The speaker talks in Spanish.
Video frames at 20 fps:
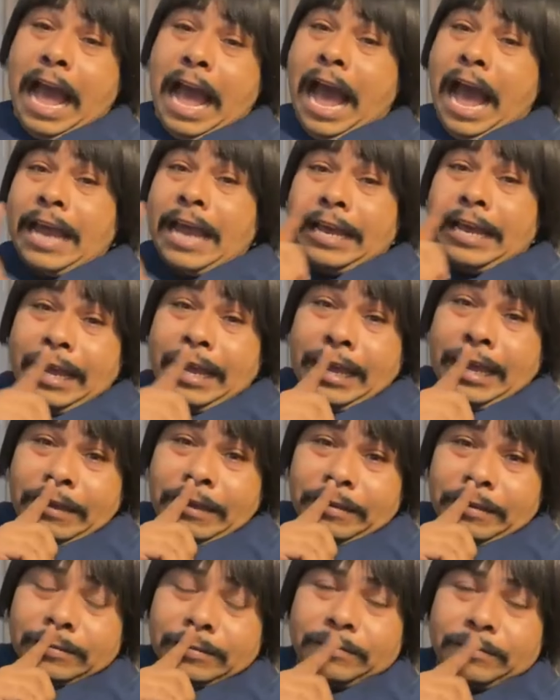
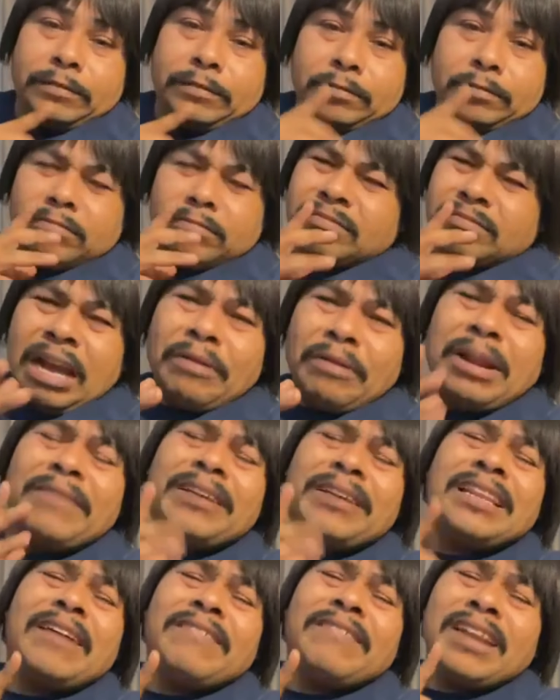Ahí ya una
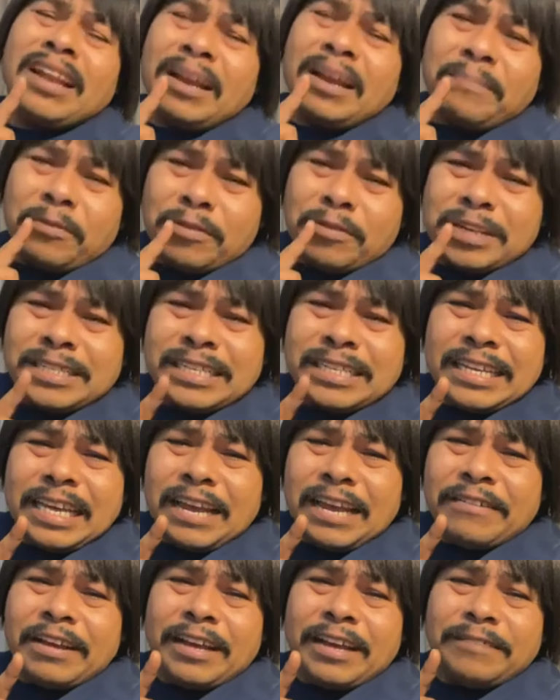vez le hablé a la
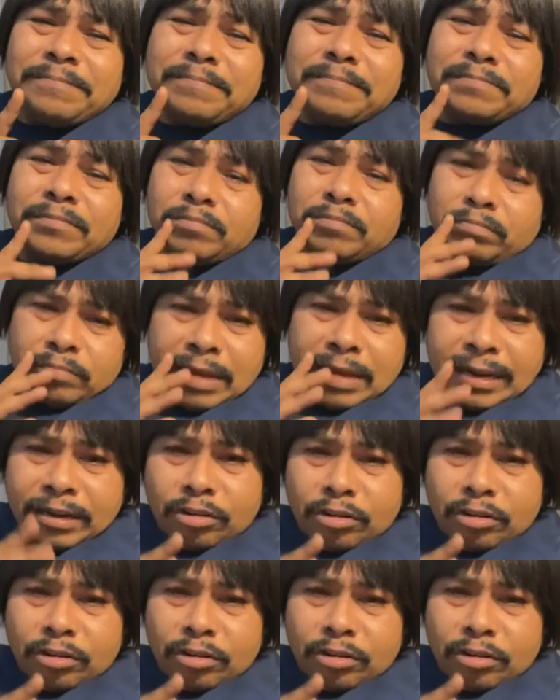policía, ¿verdad? Me